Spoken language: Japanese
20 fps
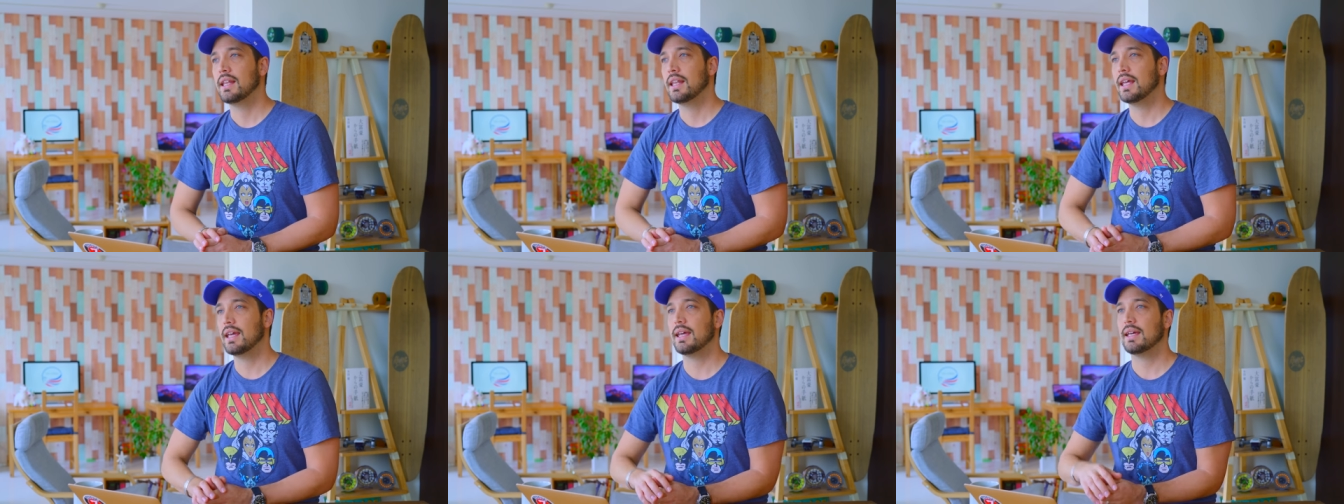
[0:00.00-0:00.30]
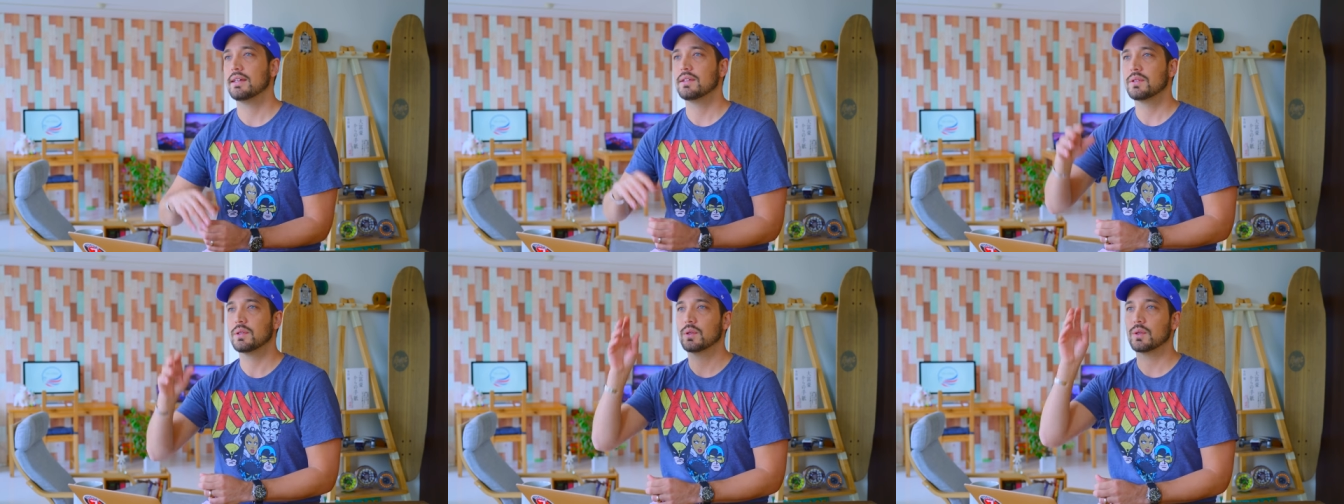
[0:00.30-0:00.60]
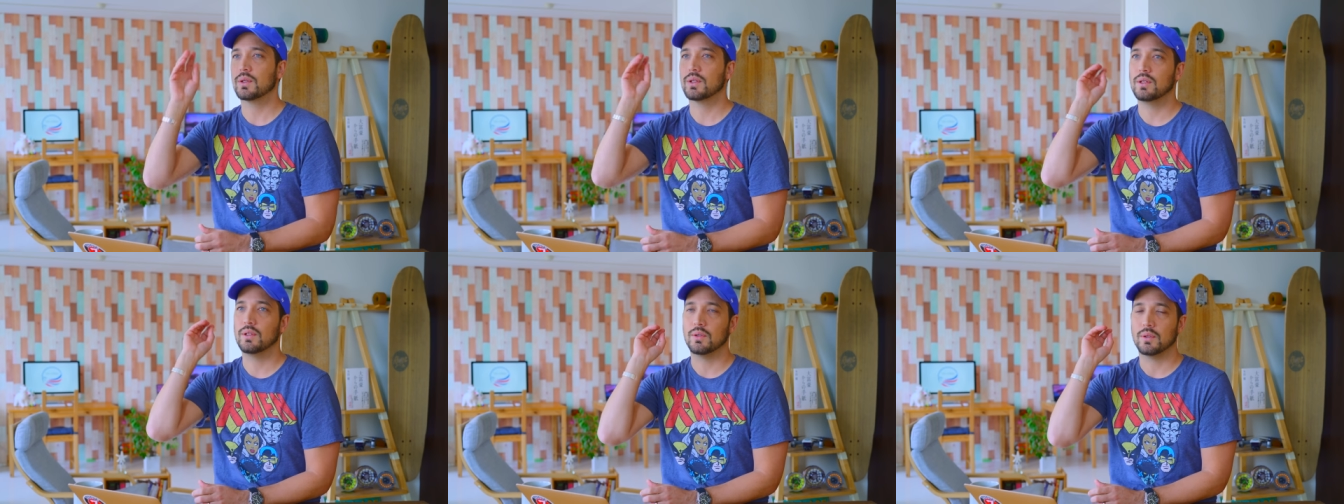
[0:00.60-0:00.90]
で
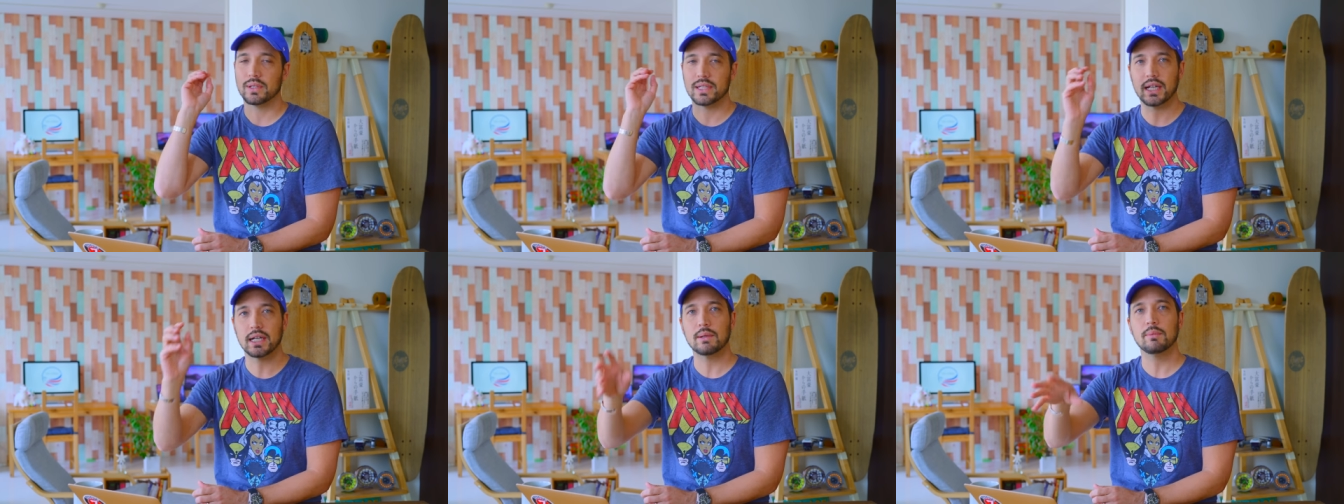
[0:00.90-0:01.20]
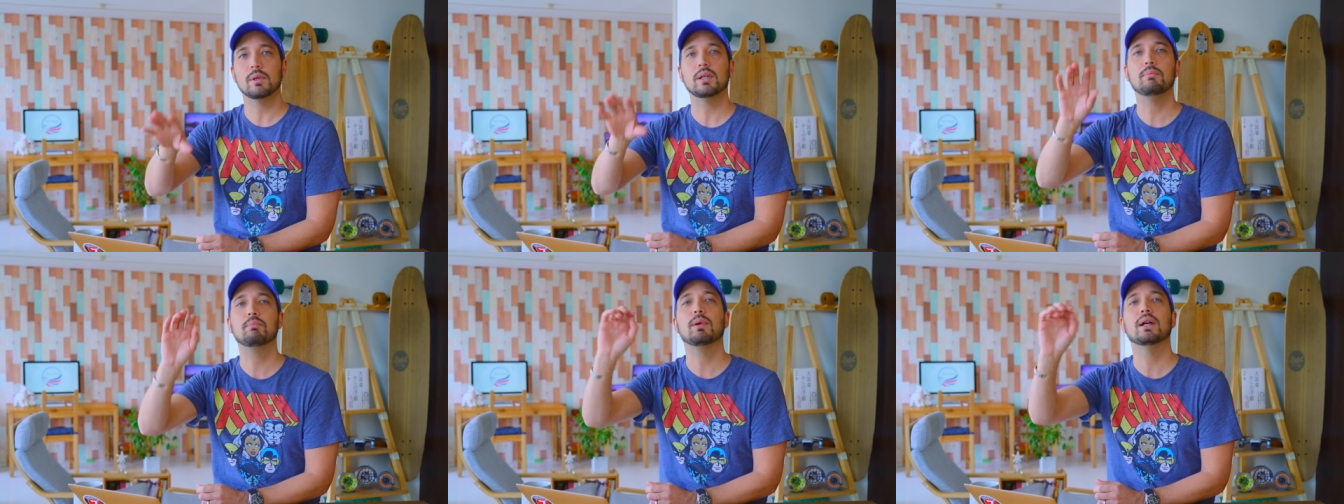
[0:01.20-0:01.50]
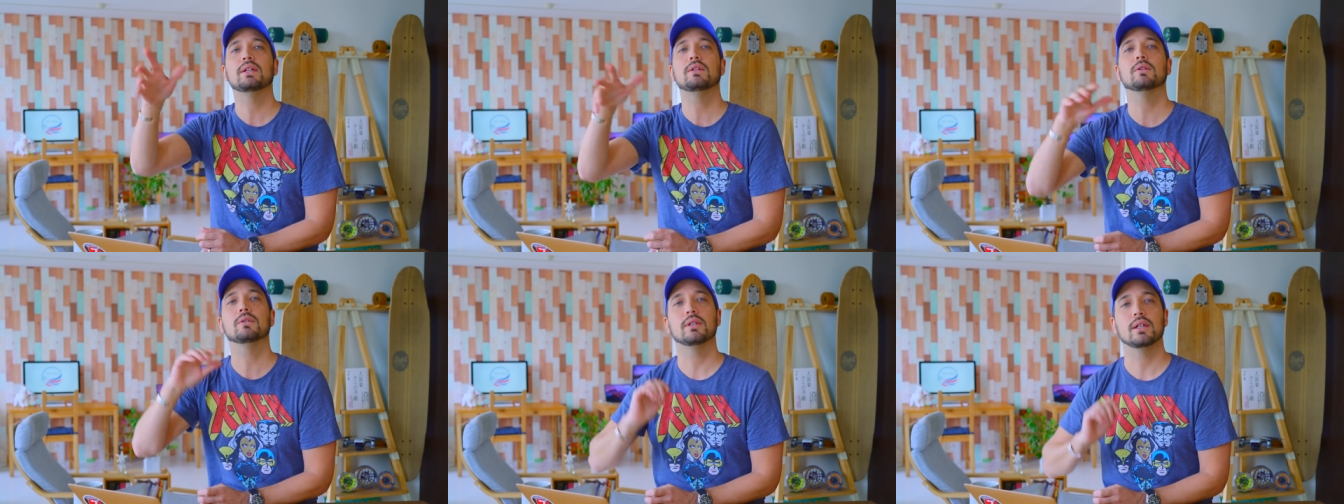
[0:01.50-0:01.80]
そういうお酒もいっ
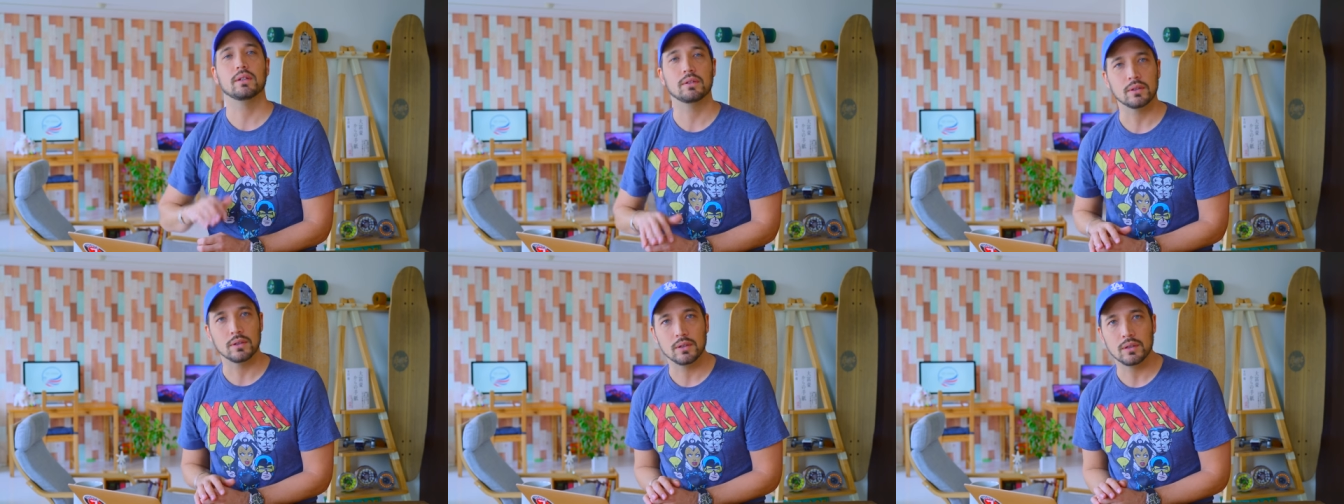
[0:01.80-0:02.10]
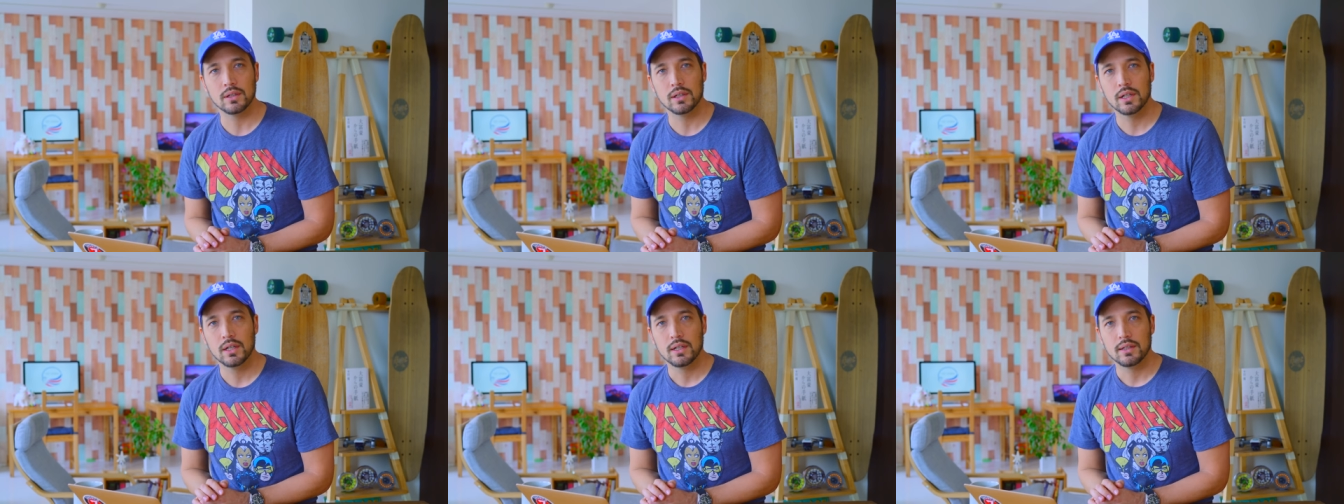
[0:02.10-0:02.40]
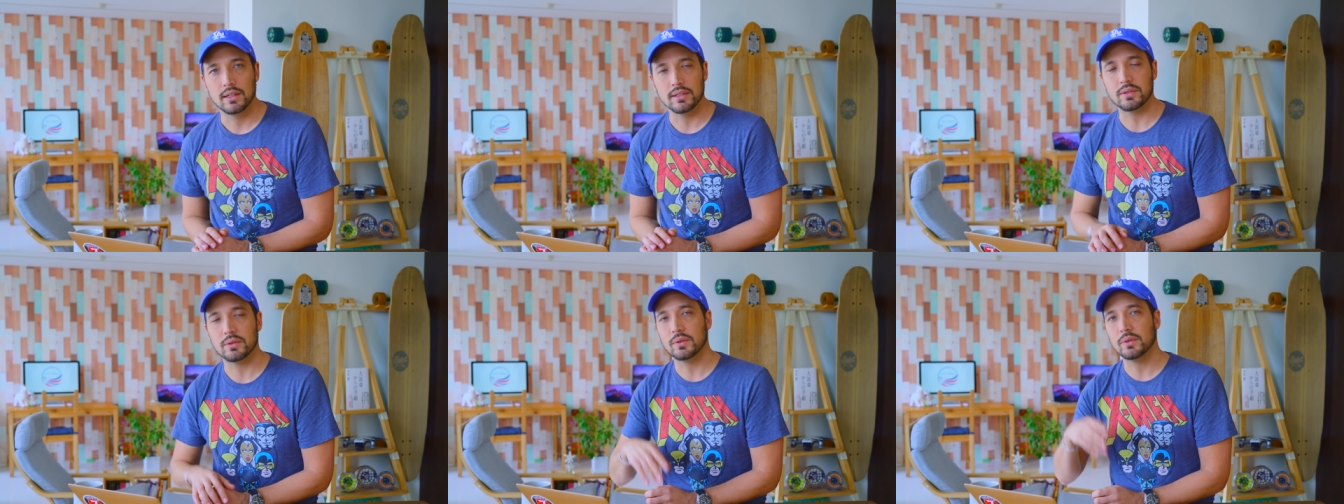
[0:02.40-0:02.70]
ぱい飲んでると。
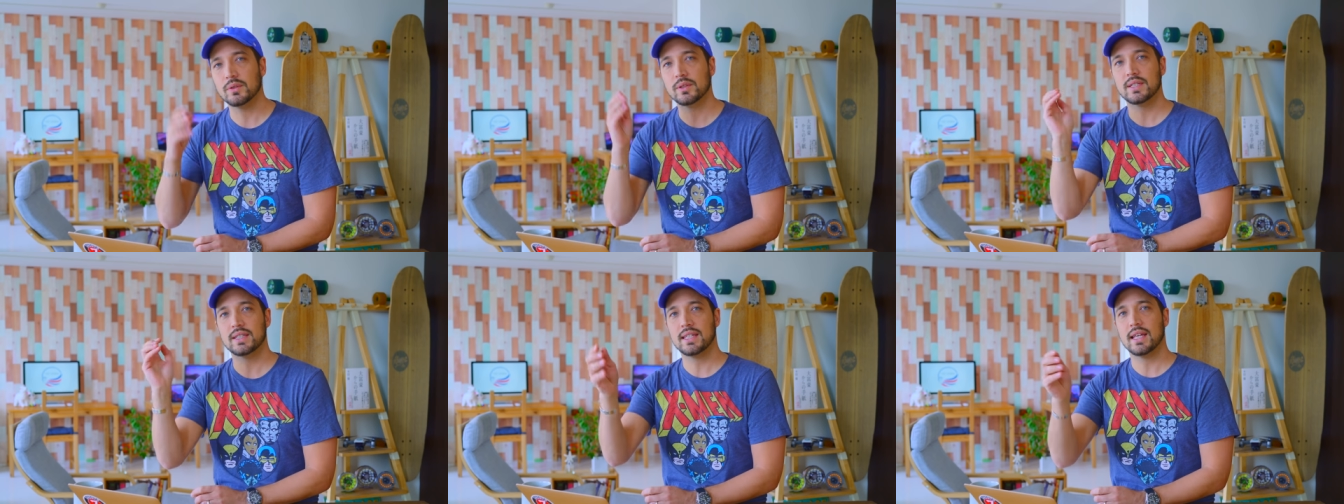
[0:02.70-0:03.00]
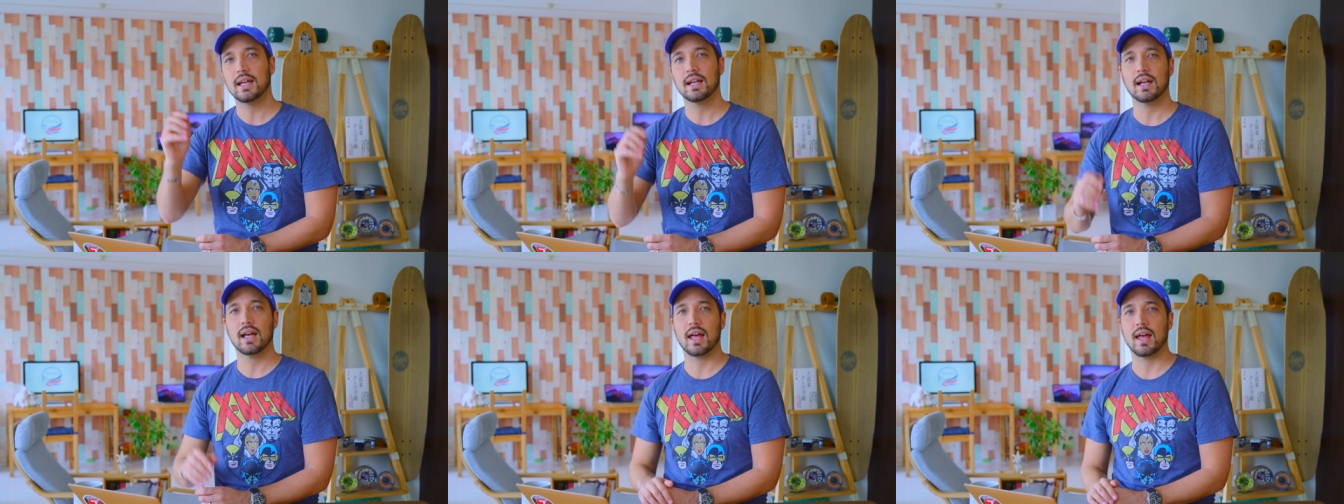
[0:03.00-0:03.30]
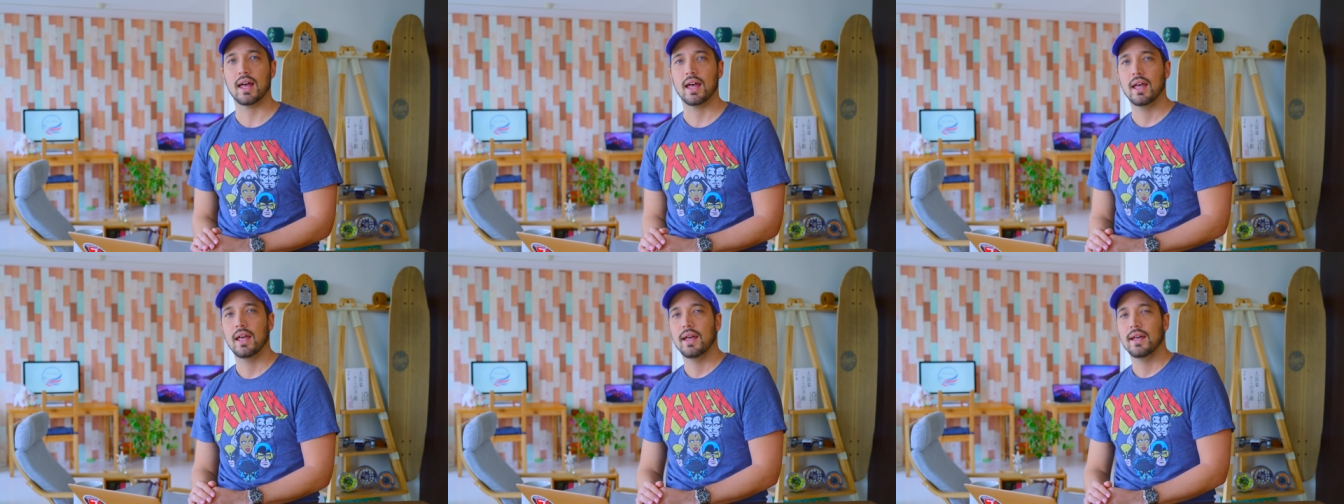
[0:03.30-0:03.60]
でそのおじさんが